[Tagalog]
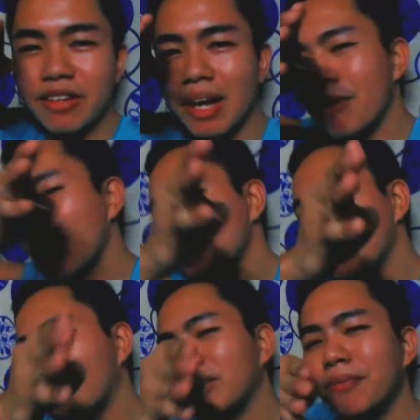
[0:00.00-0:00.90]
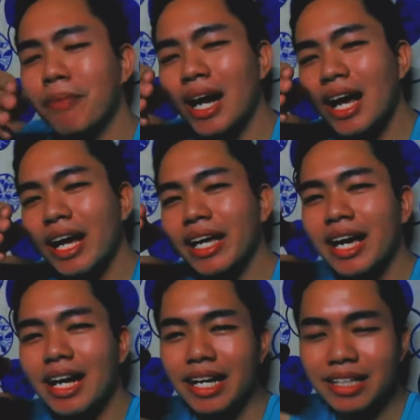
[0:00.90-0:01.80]
Yun nga pala, shoutout din pala kay
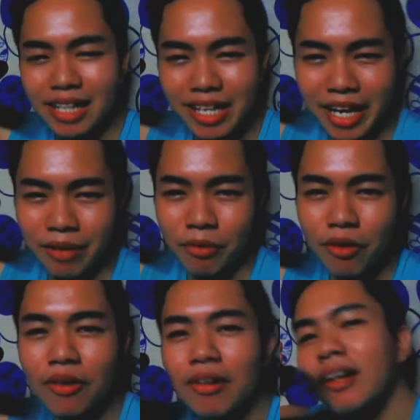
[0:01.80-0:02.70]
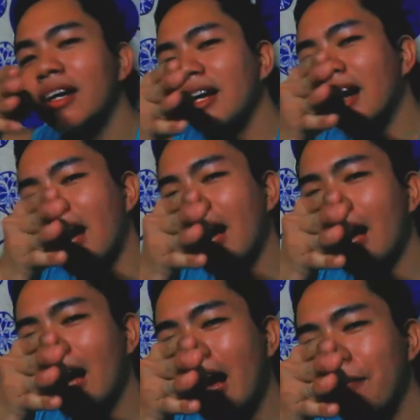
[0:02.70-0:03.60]
Helen Guillermo.
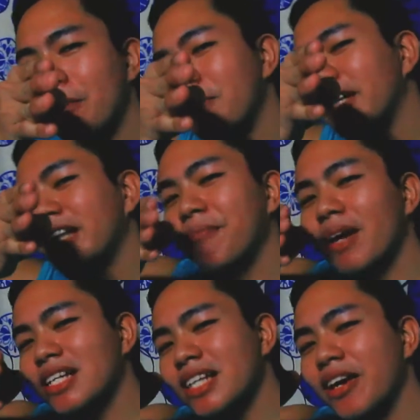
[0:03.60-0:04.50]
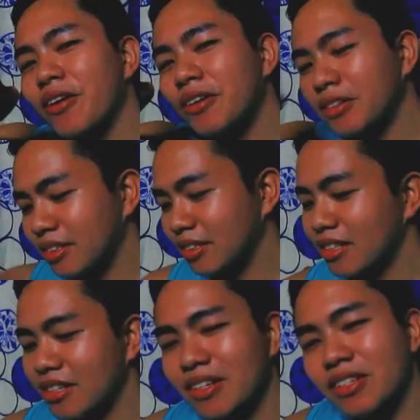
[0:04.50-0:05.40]
Uh, happy birthday pala sa'yo.
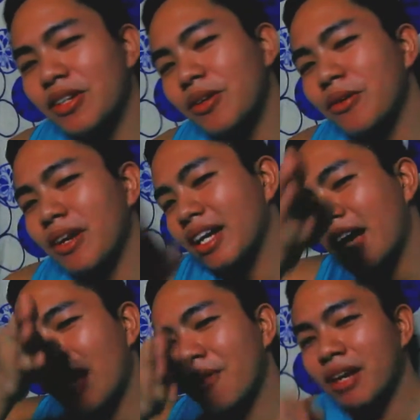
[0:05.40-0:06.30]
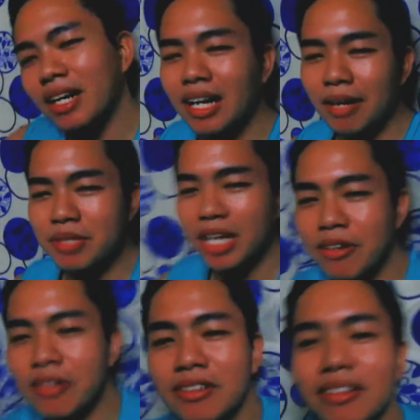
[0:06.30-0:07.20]
So, walang yaka, walang ganap
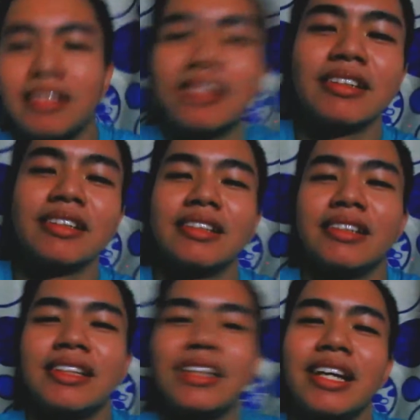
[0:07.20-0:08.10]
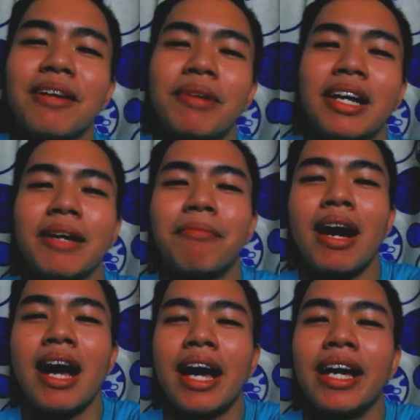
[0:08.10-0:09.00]
sa'yo. Hindi ka mala
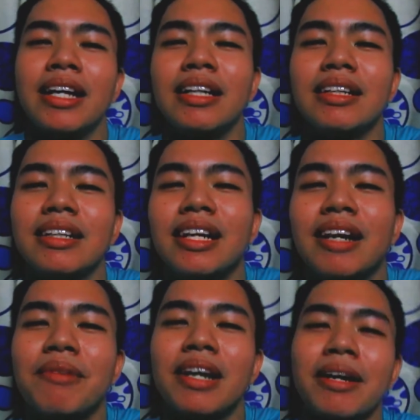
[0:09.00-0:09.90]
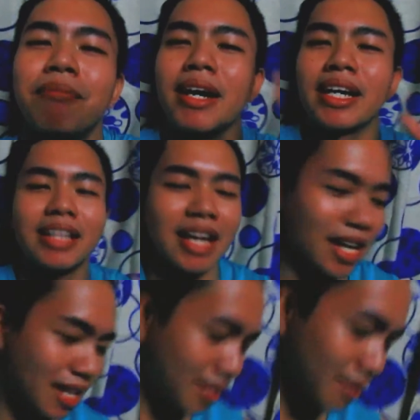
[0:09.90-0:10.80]
nagpakain, hindi ka mala nagpakita.
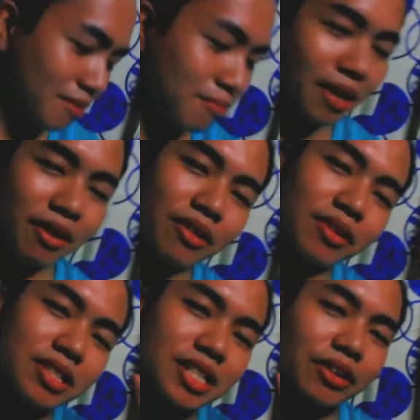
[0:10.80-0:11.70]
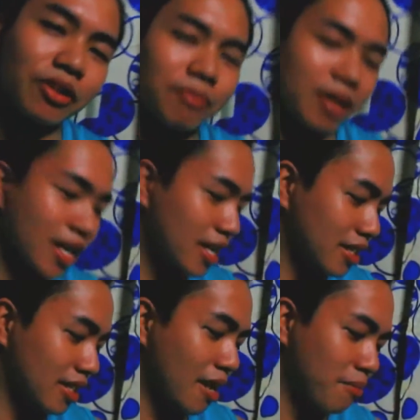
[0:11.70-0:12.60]
Pero yun, shoutout pa din.
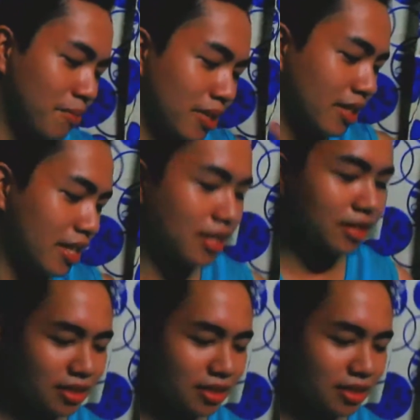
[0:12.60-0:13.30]
Happy birthday.